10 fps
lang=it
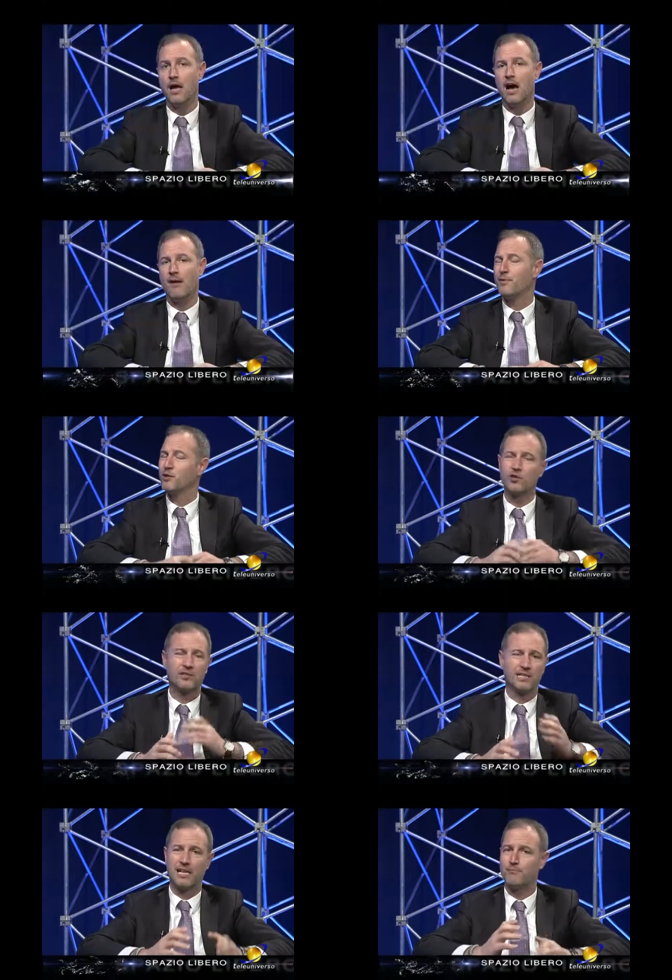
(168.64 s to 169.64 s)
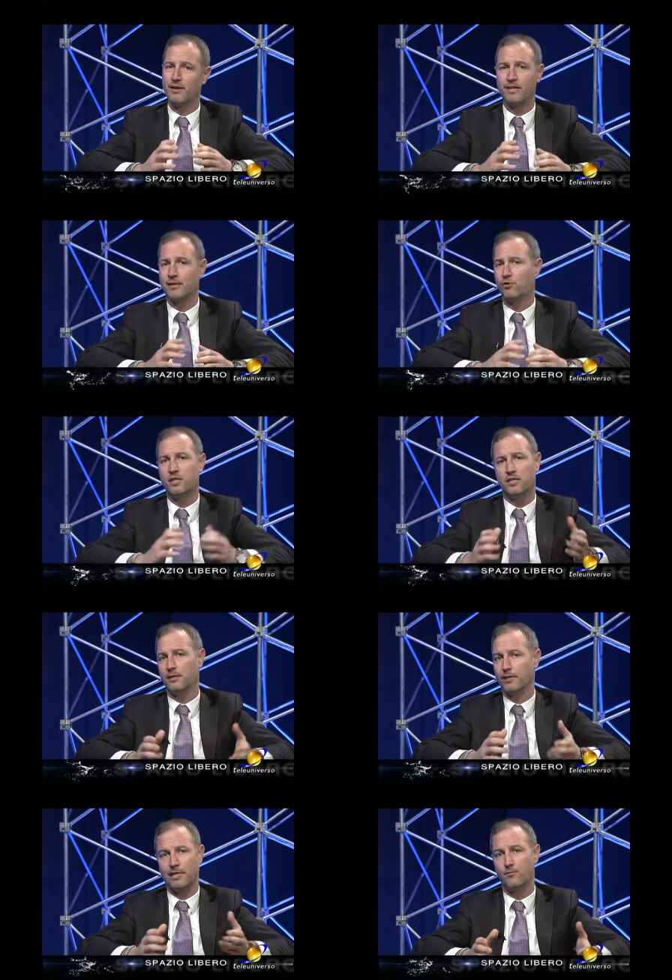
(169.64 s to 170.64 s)
a prescindere dalle bandiere politiche,
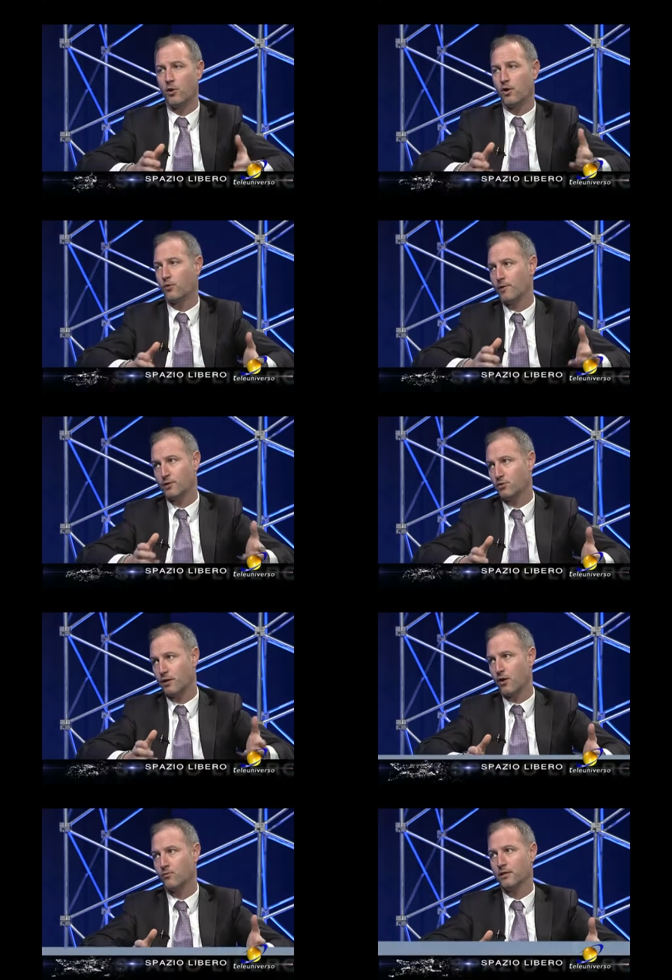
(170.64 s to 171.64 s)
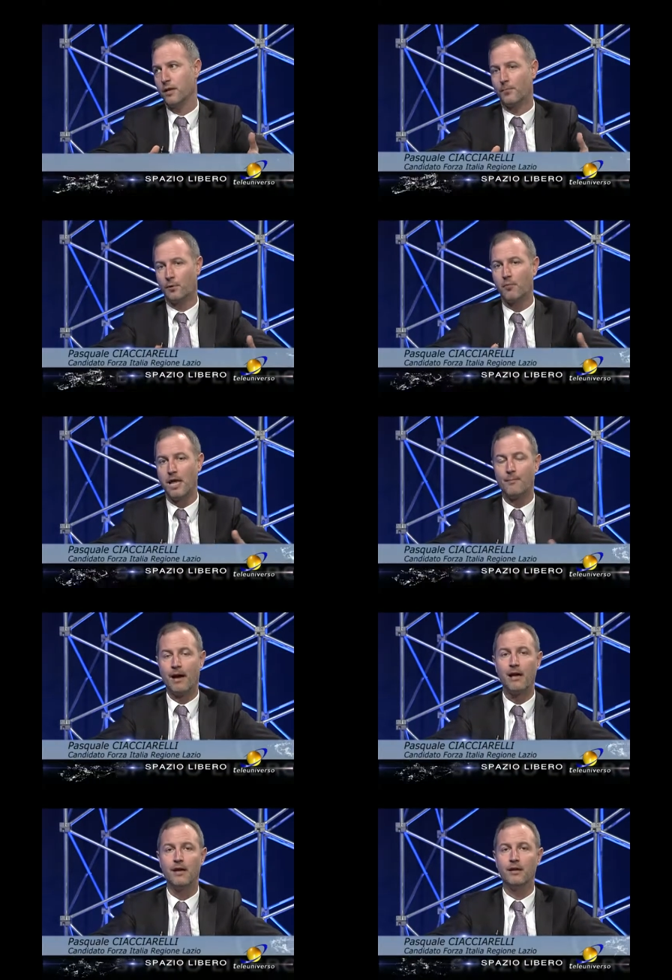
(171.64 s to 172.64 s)
perché poi l'occupazione è un problema